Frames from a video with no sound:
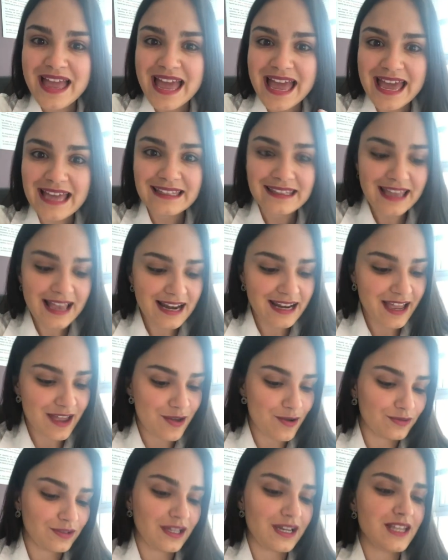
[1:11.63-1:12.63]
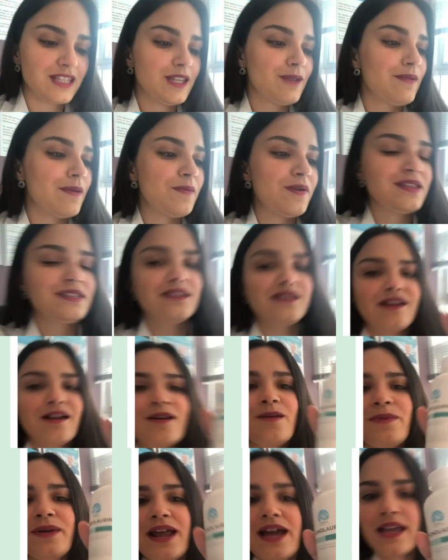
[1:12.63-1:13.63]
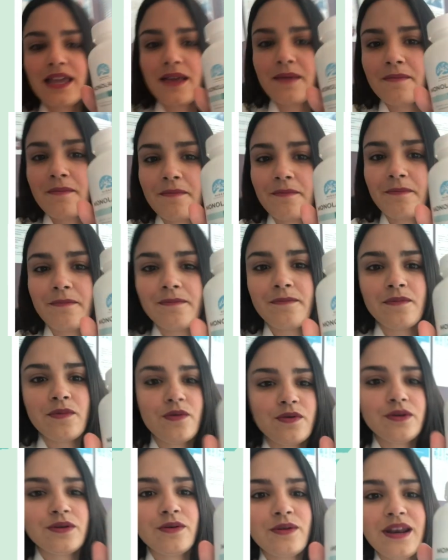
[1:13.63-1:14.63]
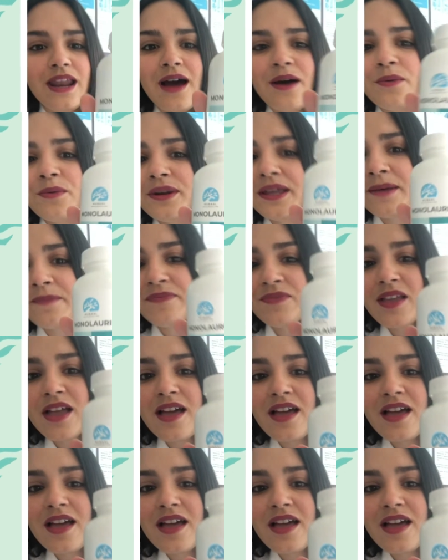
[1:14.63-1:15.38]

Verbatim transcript: Este es el que yo utilizo, vamos a enseñarlo por aquí. Monolaurín.